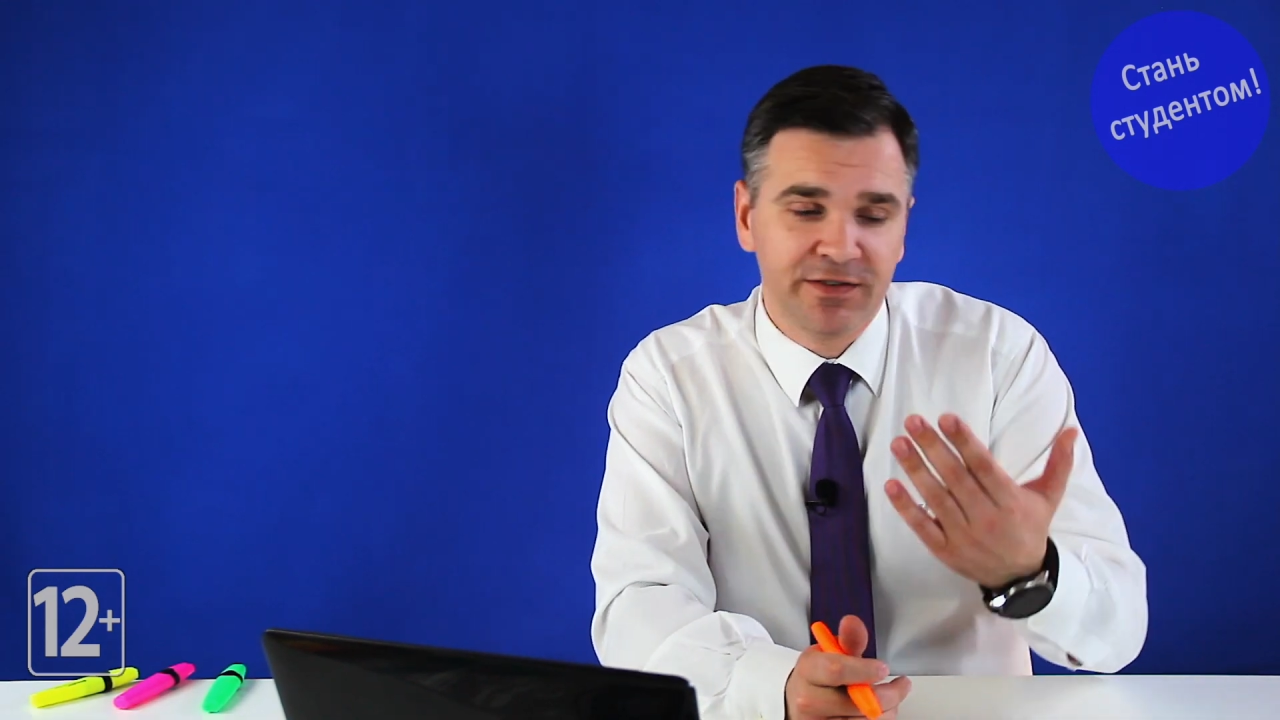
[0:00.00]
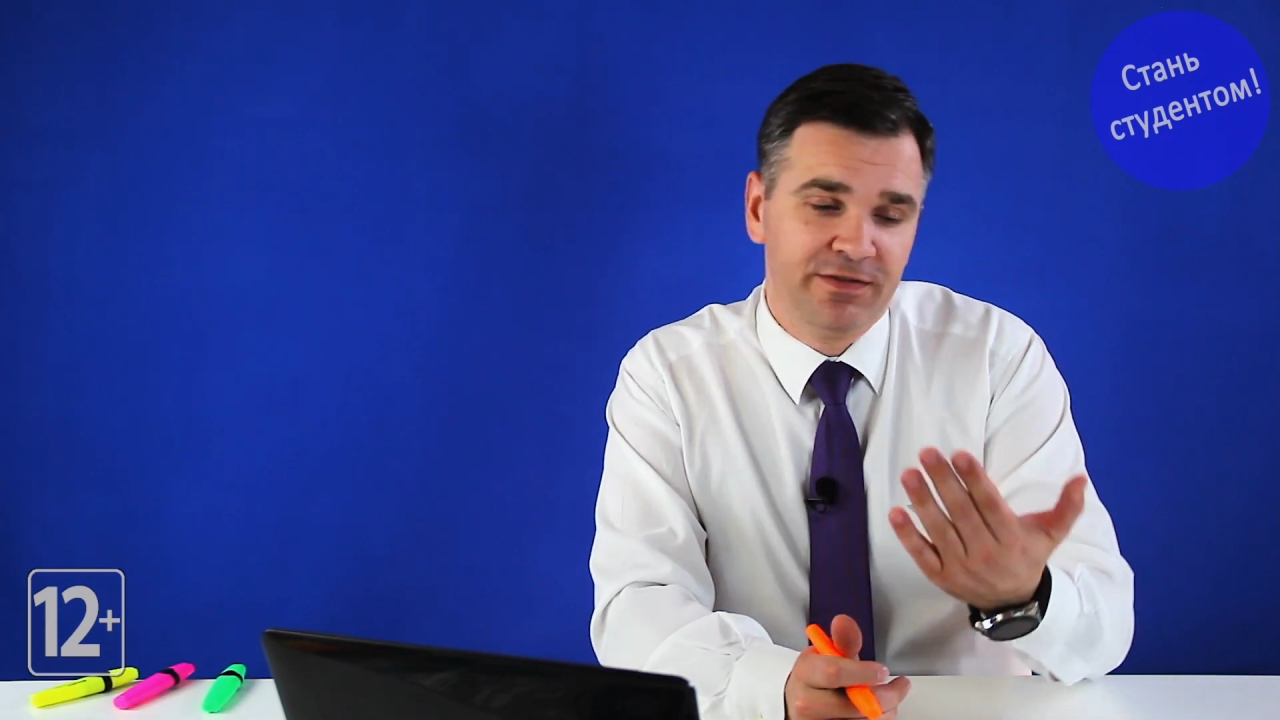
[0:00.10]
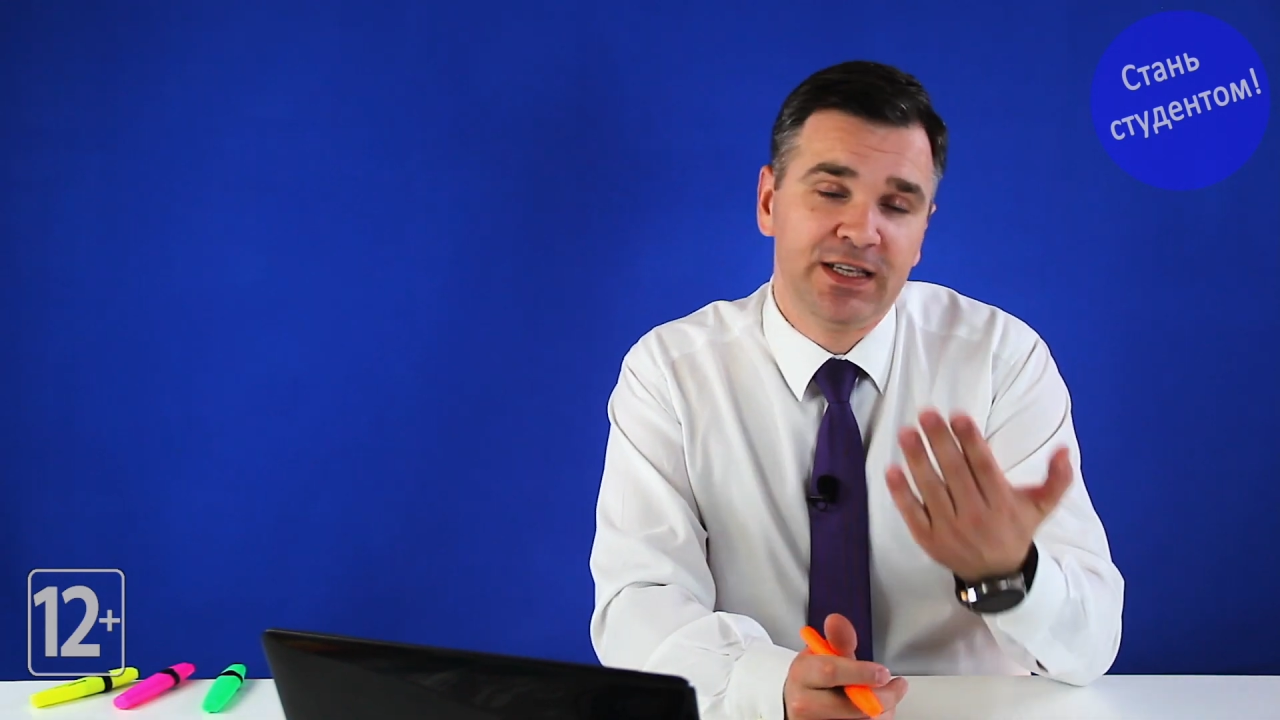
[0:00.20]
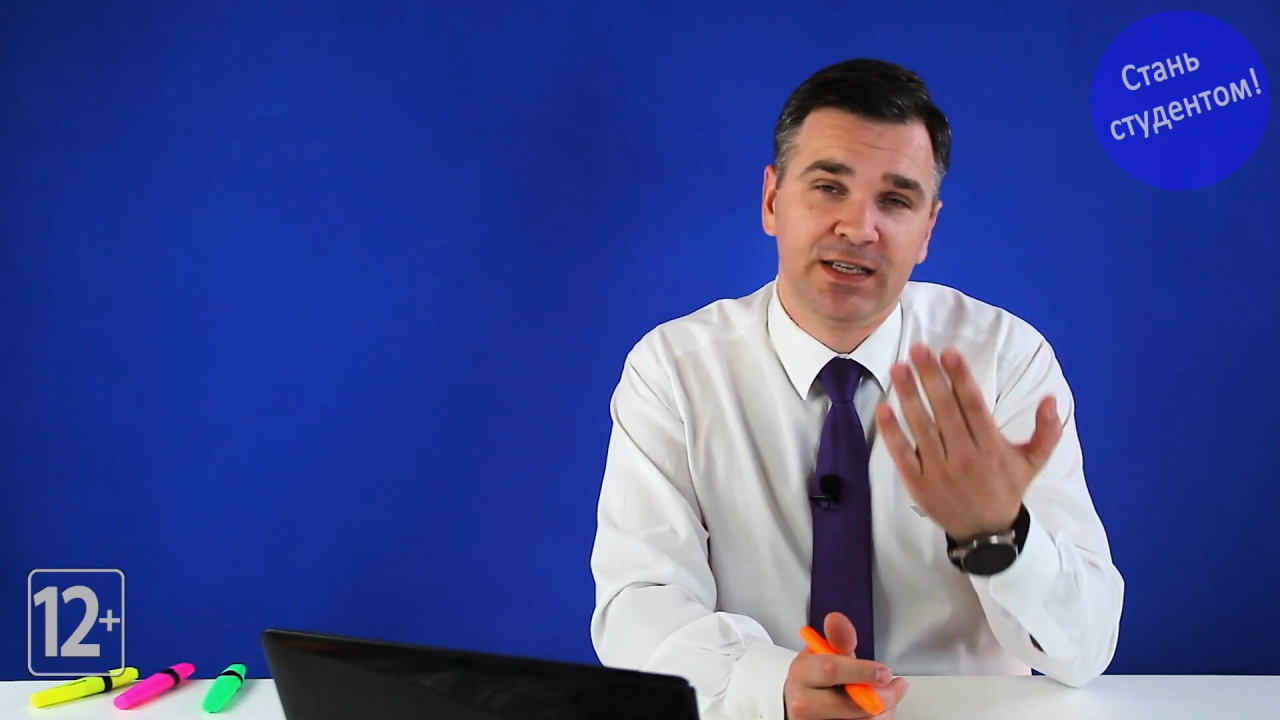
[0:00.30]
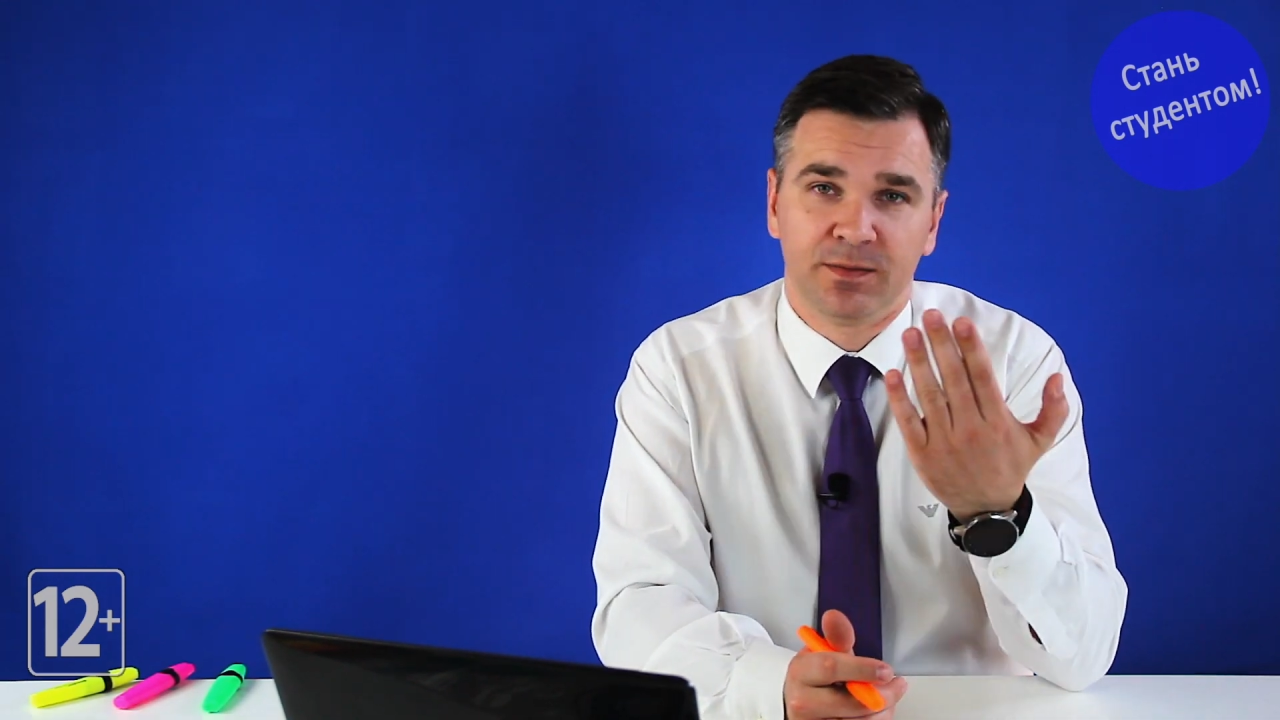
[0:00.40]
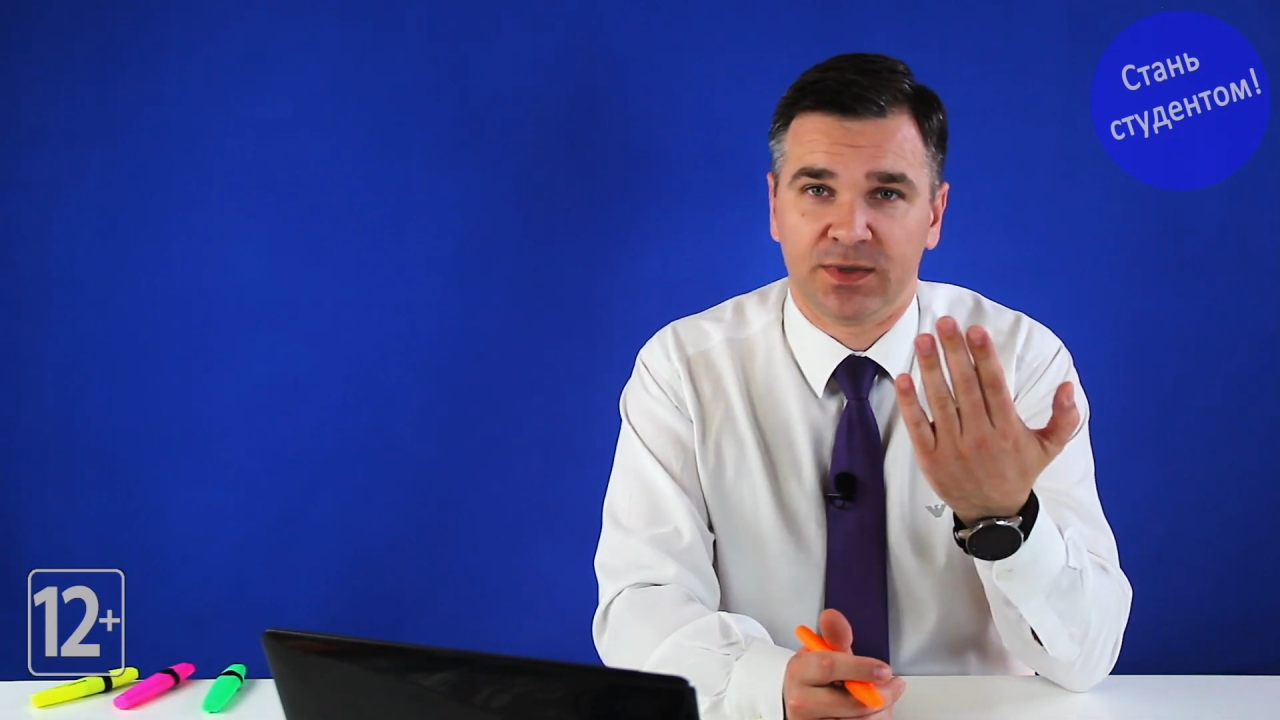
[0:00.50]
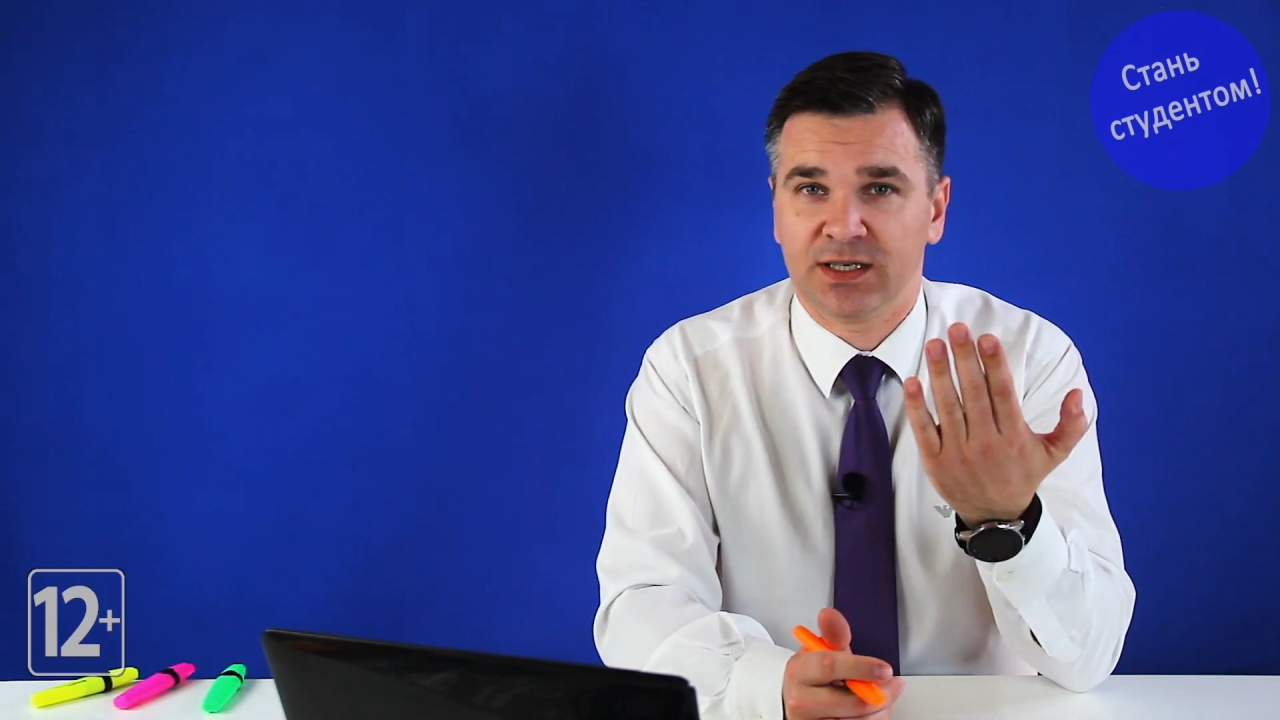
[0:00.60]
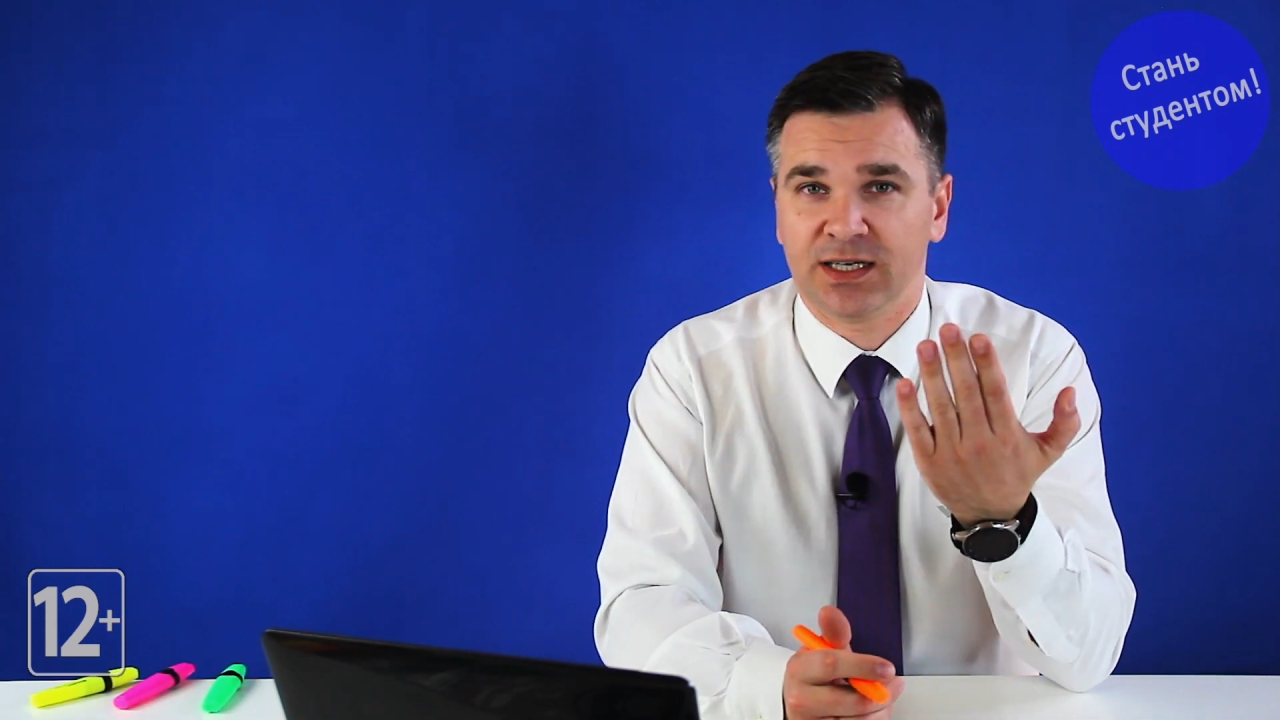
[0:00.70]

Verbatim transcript: видим,